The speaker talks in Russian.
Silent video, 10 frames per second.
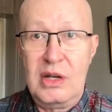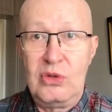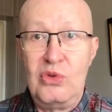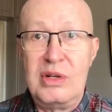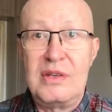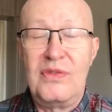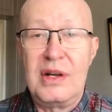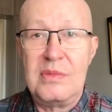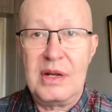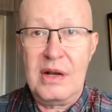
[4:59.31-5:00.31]
которые
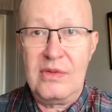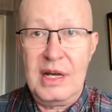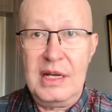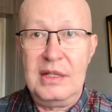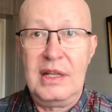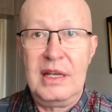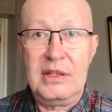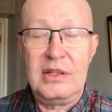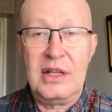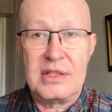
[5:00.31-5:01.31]
формировали
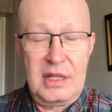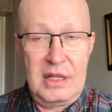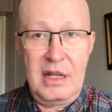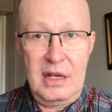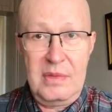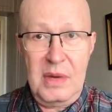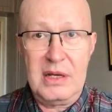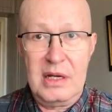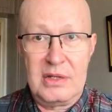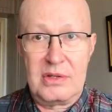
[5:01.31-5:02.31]
это национальное
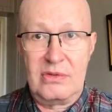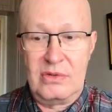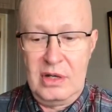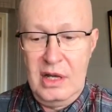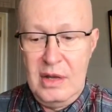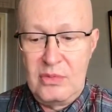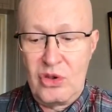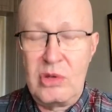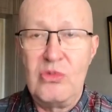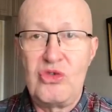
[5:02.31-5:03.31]
богатство? Почему